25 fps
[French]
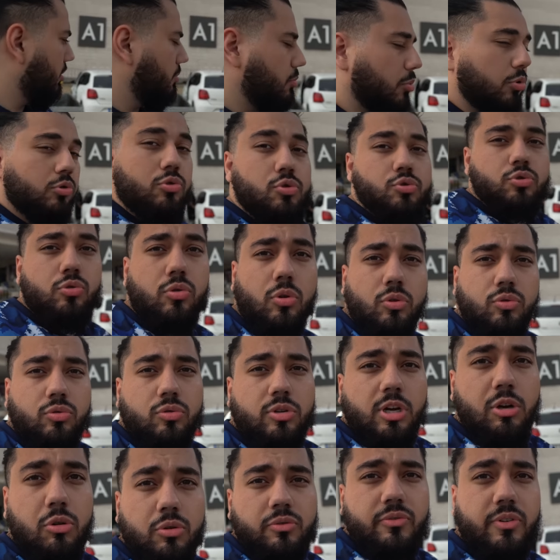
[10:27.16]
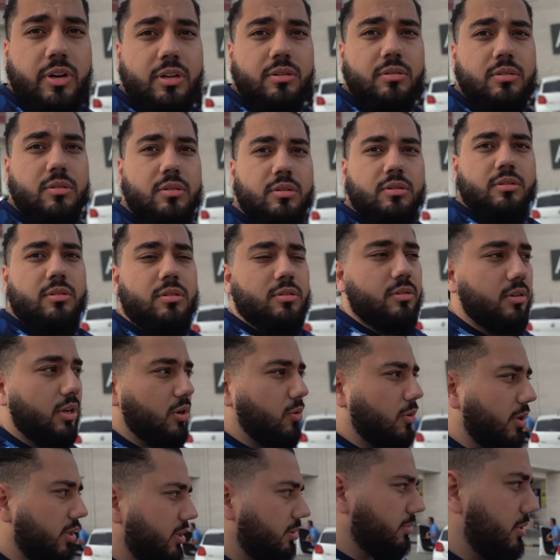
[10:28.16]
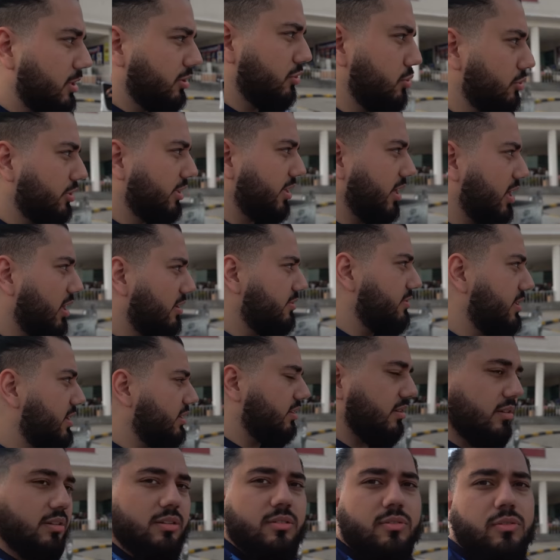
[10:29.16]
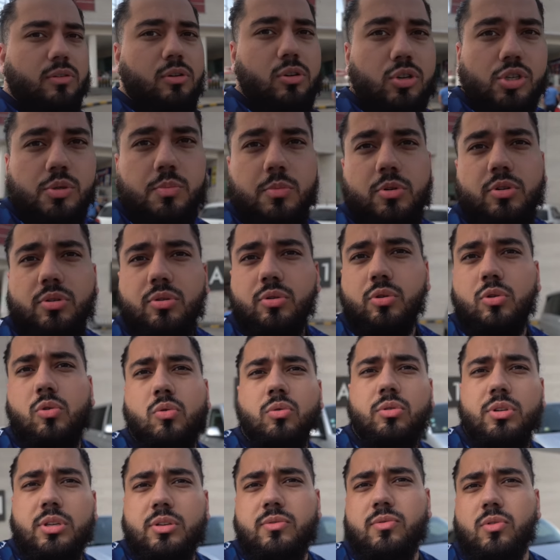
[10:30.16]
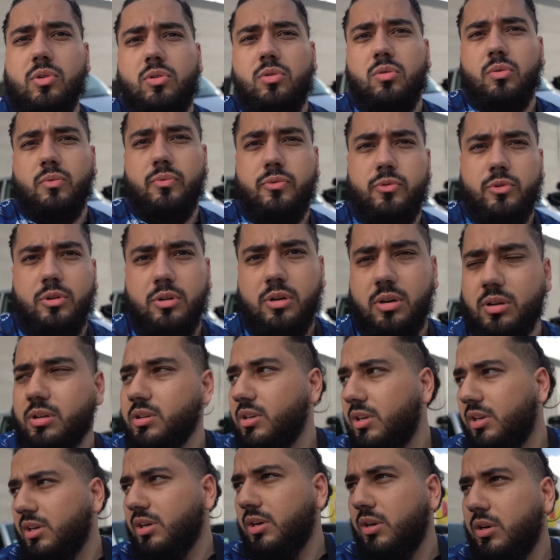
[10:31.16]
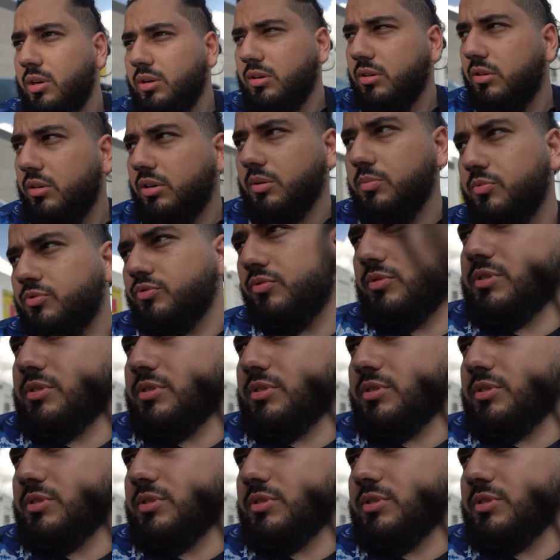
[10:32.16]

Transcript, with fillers: Bon, du coup, en tout cas, le van, euh, incroyable. Hein. le caravel, franchement, au euh, niveau confort, comme je